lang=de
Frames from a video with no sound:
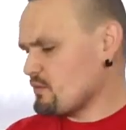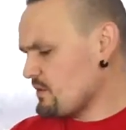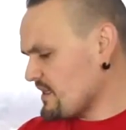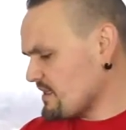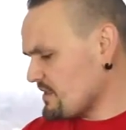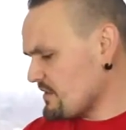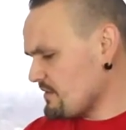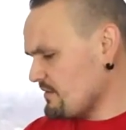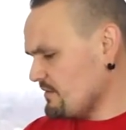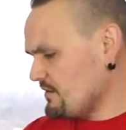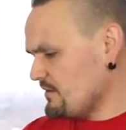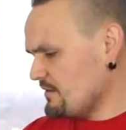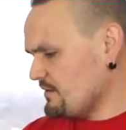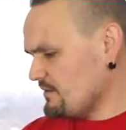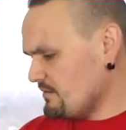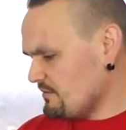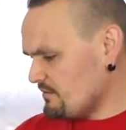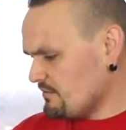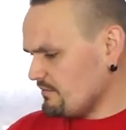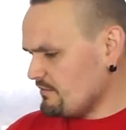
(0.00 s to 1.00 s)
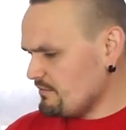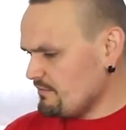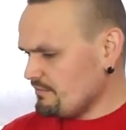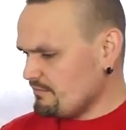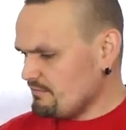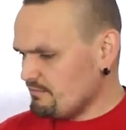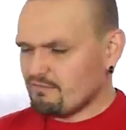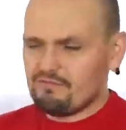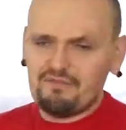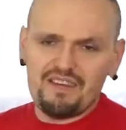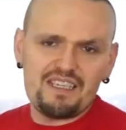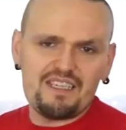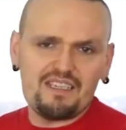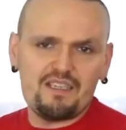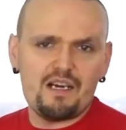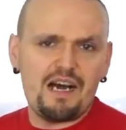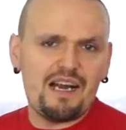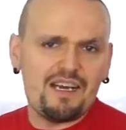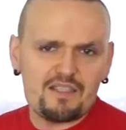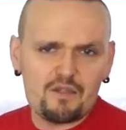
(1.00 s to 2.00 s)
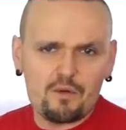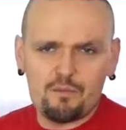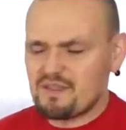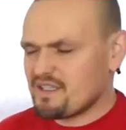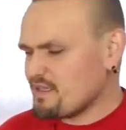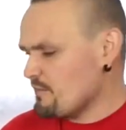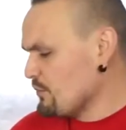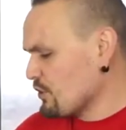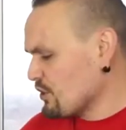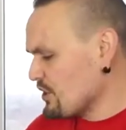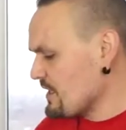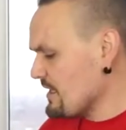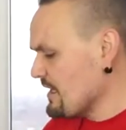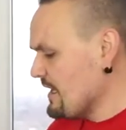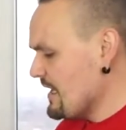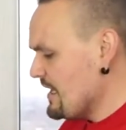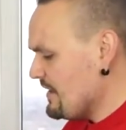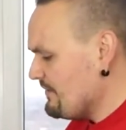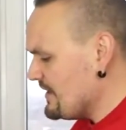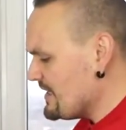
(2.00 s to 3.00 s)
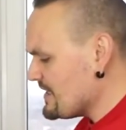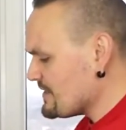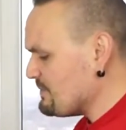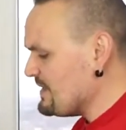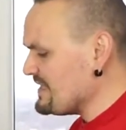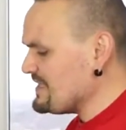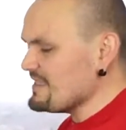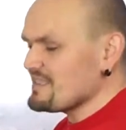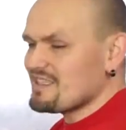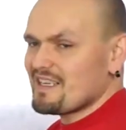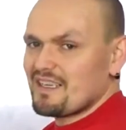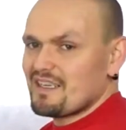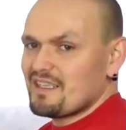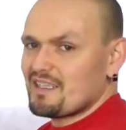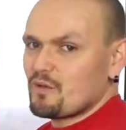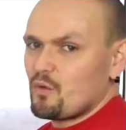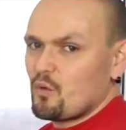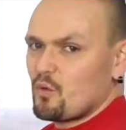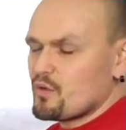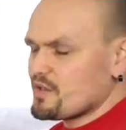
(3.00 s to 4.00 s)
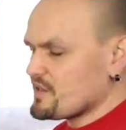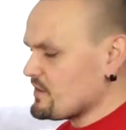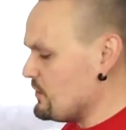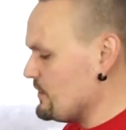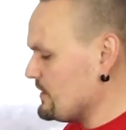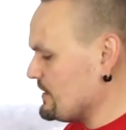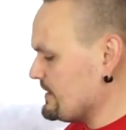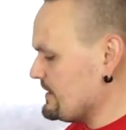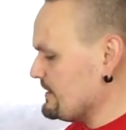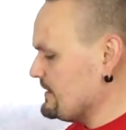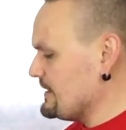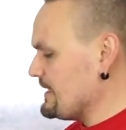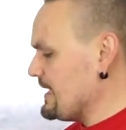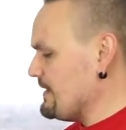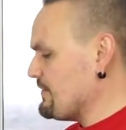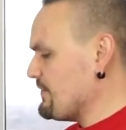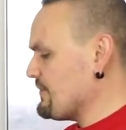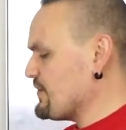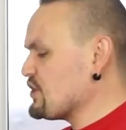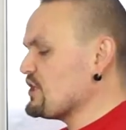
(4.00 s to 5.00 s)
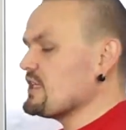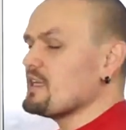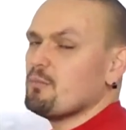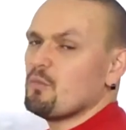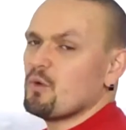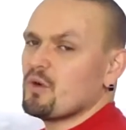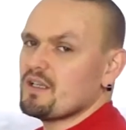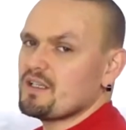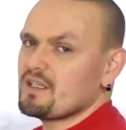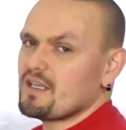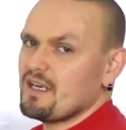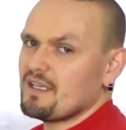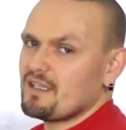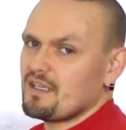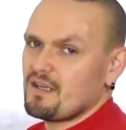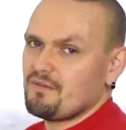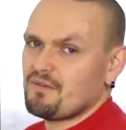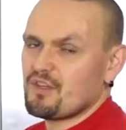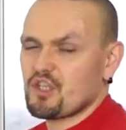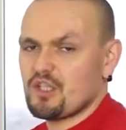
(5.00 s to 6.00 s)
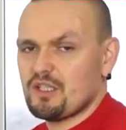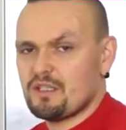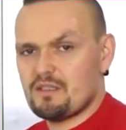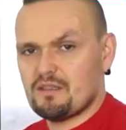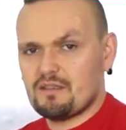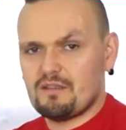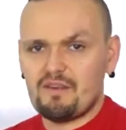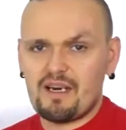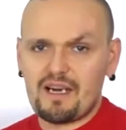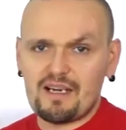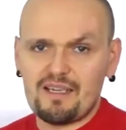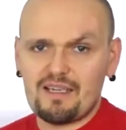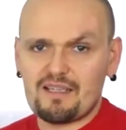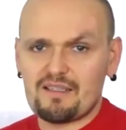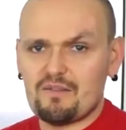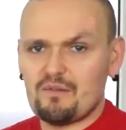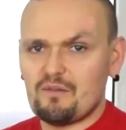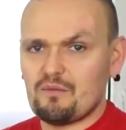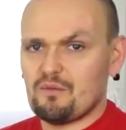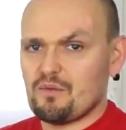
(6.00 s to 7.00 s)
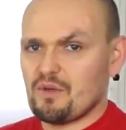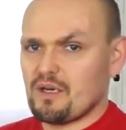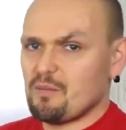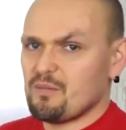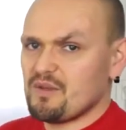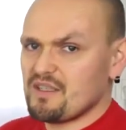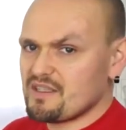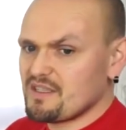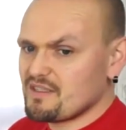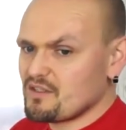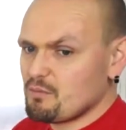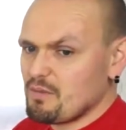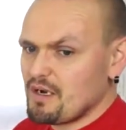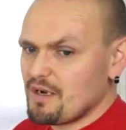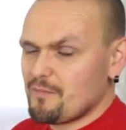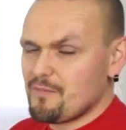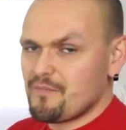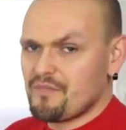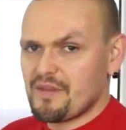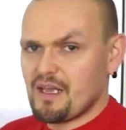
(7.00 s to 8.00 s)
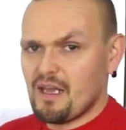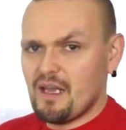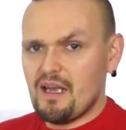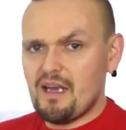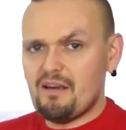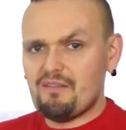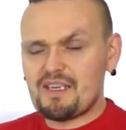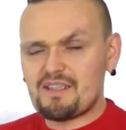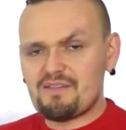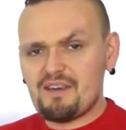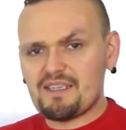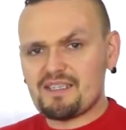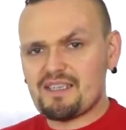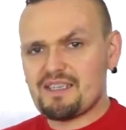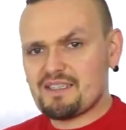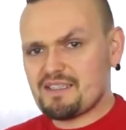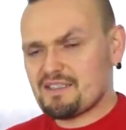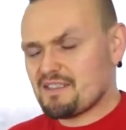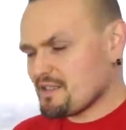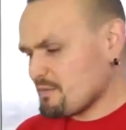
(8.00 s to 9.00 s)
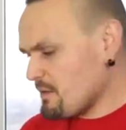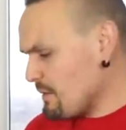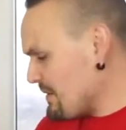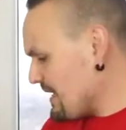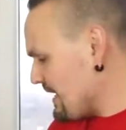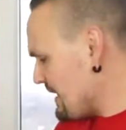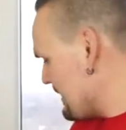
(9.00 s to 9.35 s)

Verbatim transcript: Also das äh, werde ich hier alles noch ein bisschen mischen, weil das Blech ist ja recht groß und äh, da haben wir verschiedene Möglichkeiten, da verschiedene Varianten von der Pizza zu machen. Was wir als erstes erstmal